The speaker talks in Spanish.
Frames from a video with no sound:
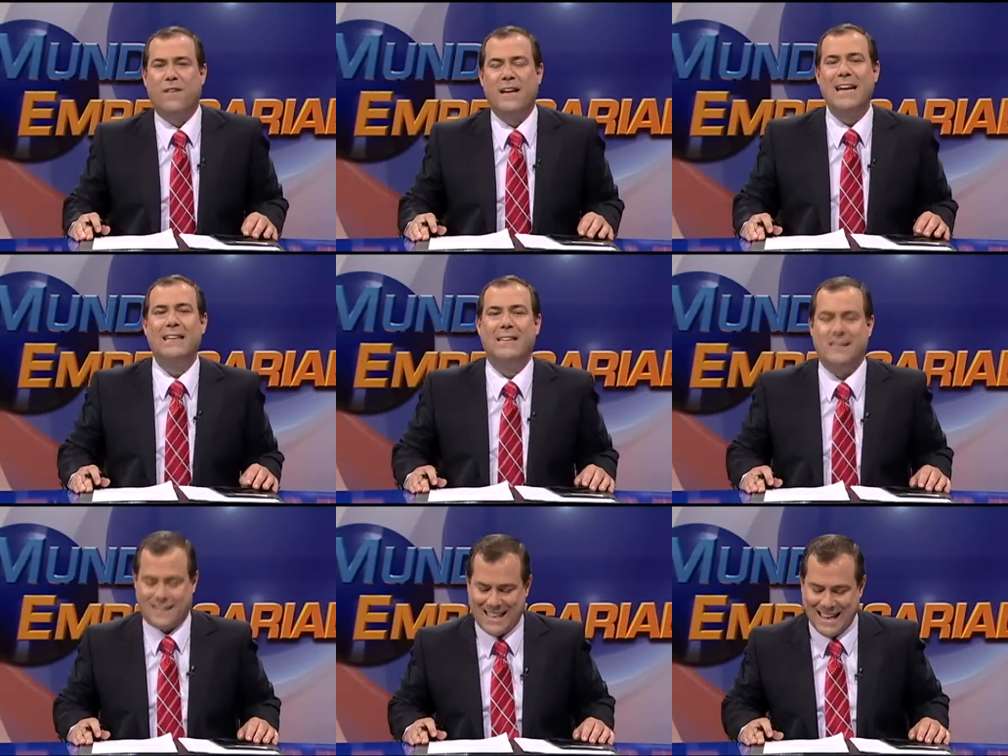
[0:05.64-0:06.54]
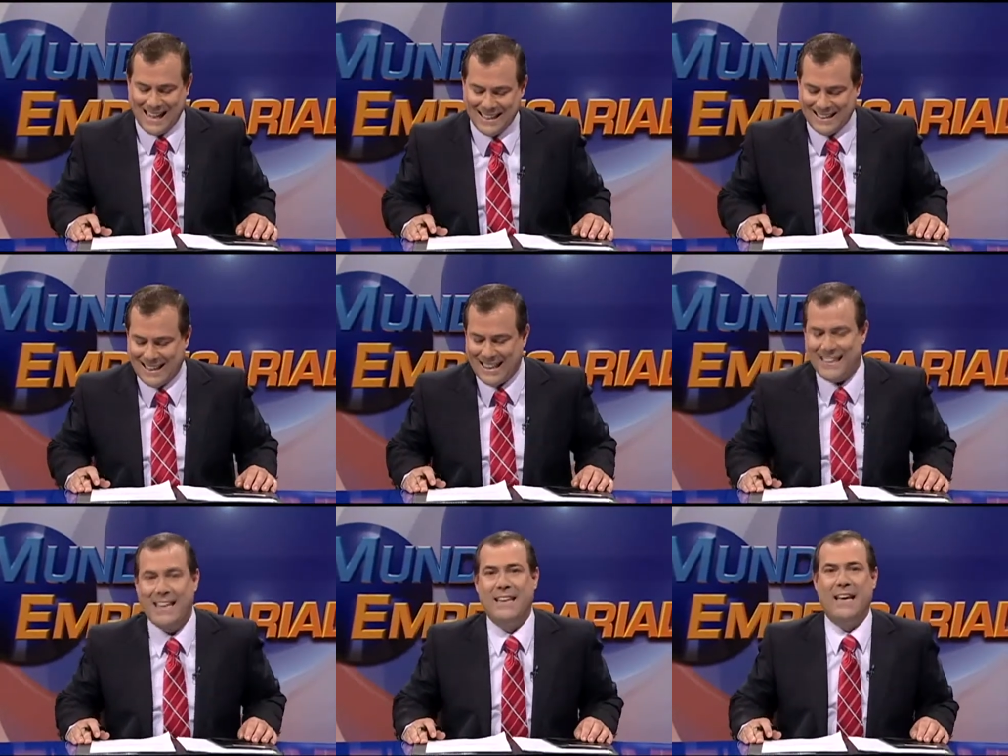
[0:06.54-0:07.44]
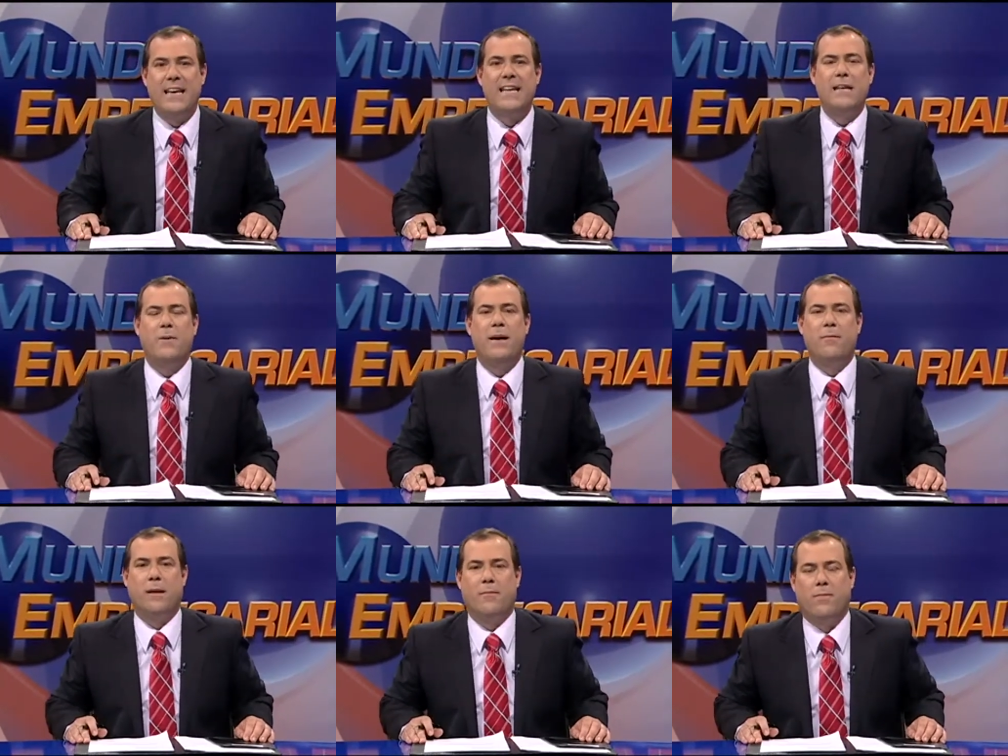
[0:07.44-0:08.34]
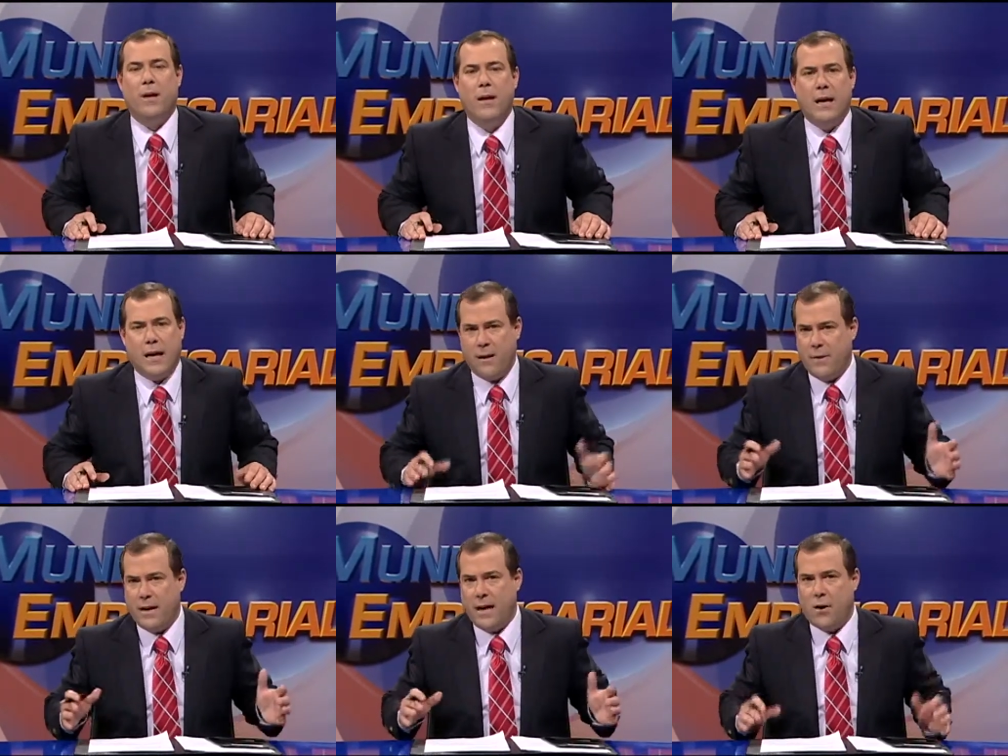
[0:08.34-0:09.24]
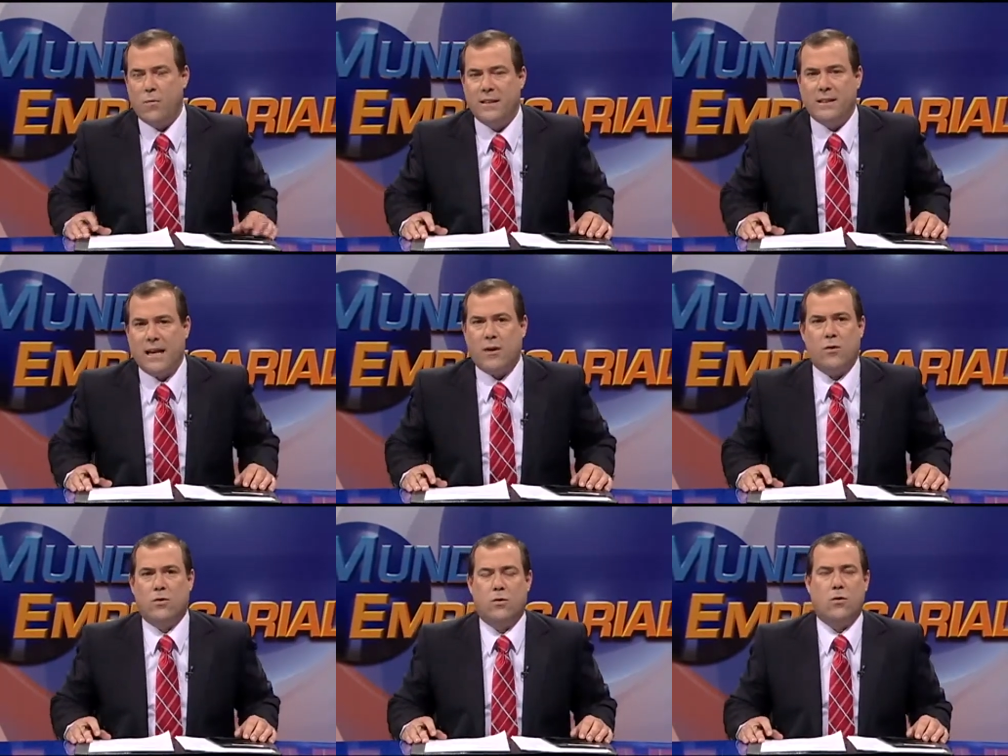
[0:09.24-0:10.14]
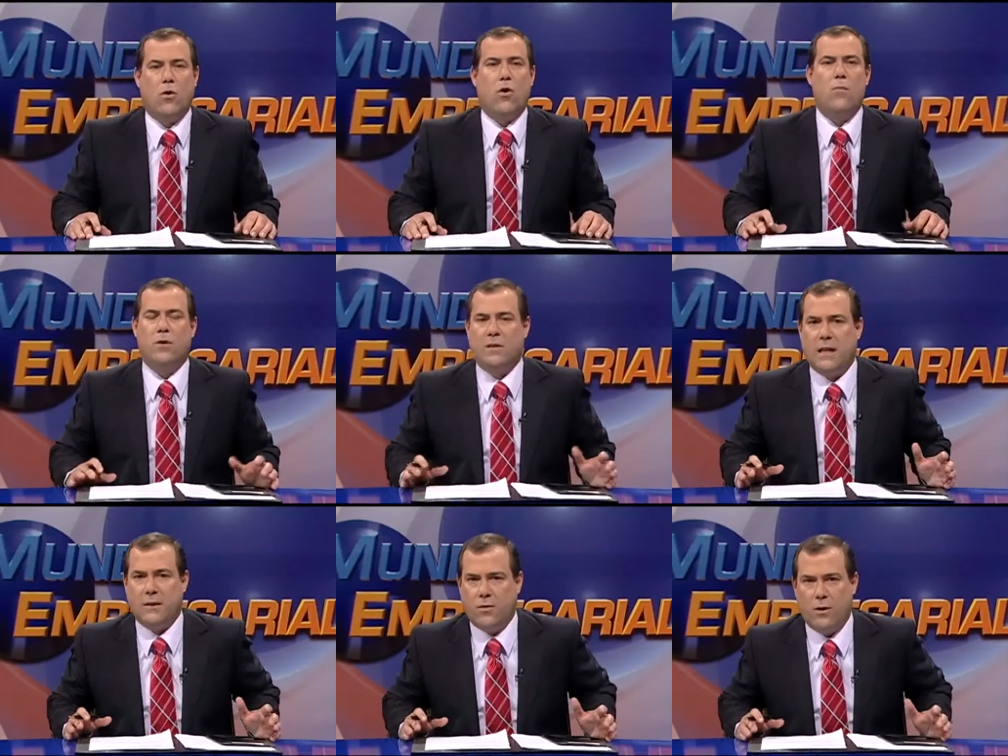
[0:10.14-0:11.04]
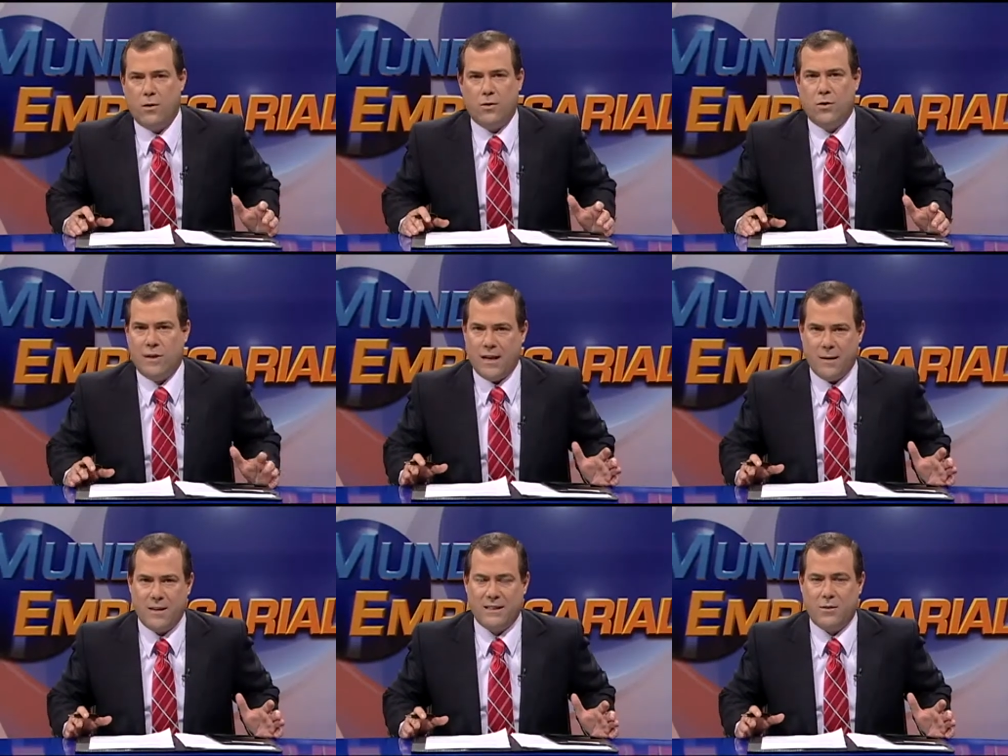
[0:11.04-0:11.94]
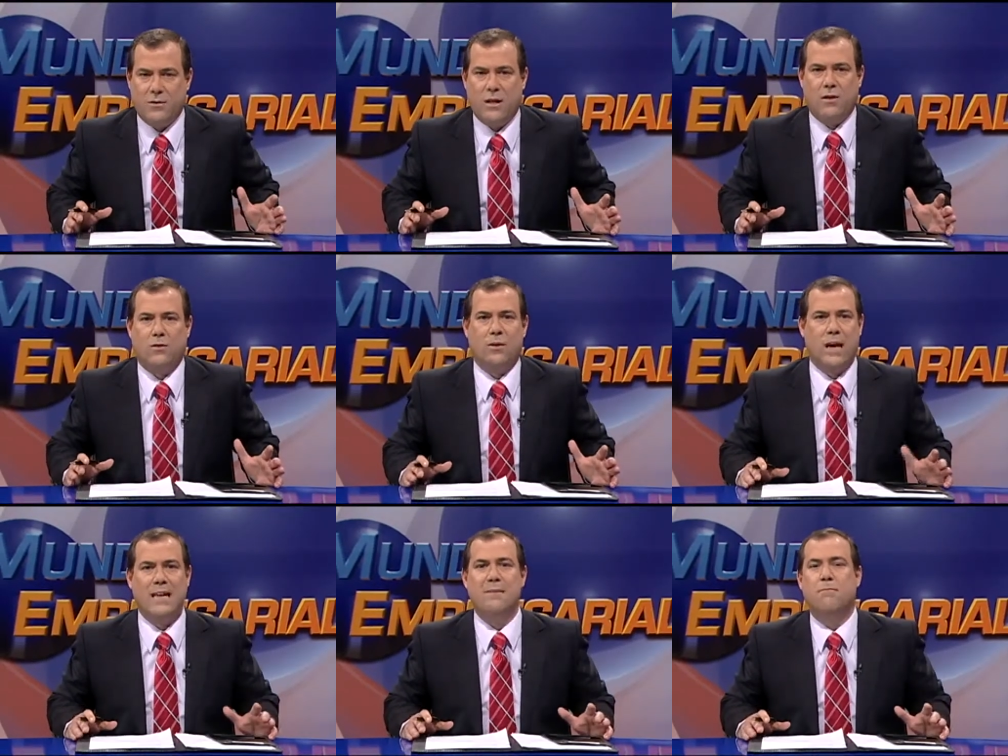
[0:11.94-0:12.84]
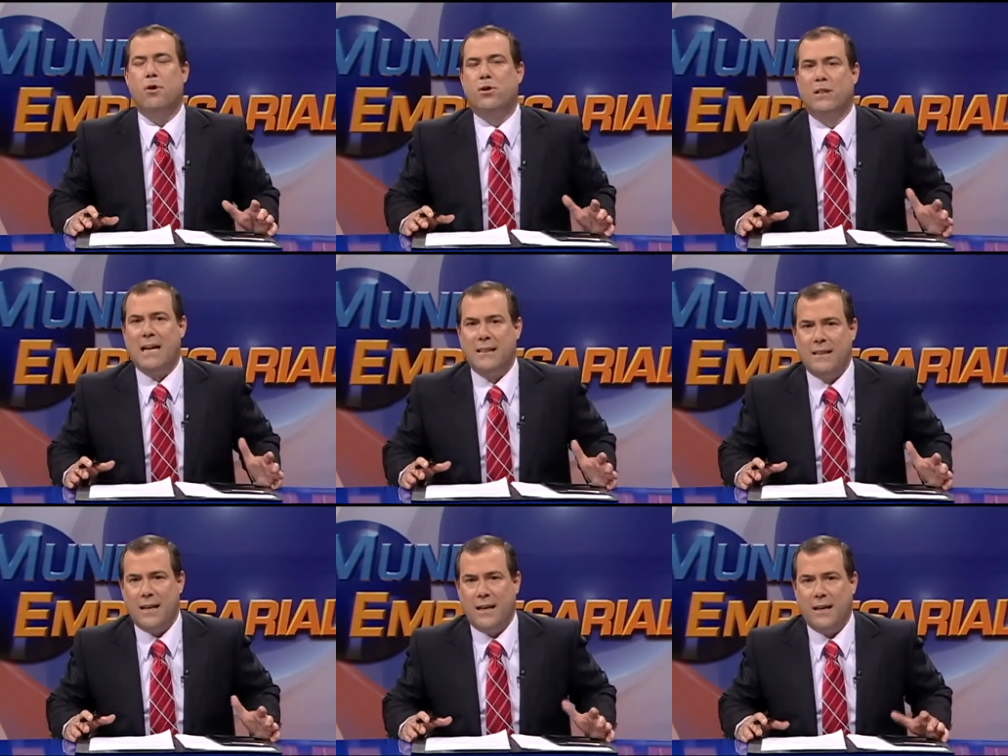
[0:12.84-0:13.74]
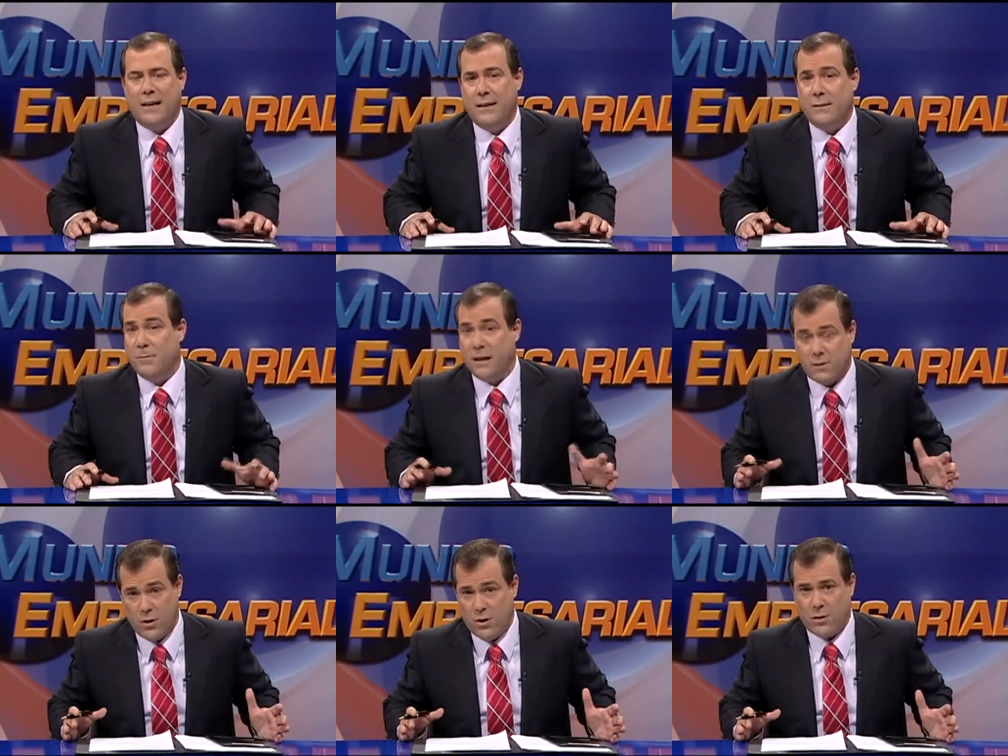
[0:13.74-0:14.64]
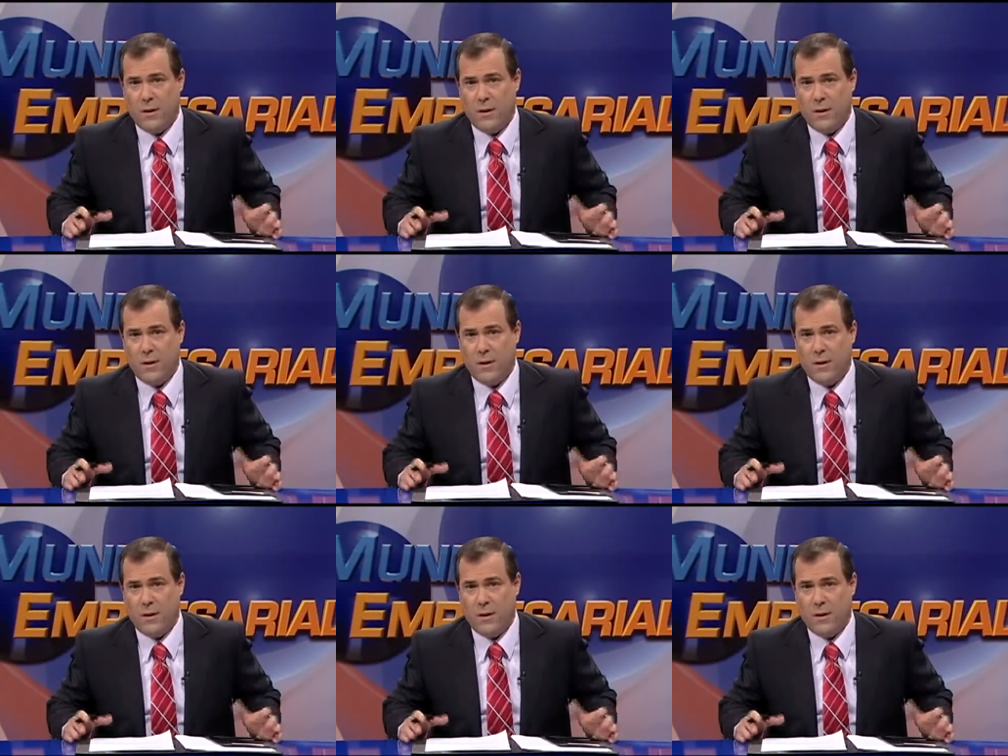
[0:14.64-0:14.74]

Fernández, gerente general de IBM. Él viene a comentarnos cómo está su negocio y además anunciarnos una importante inversión.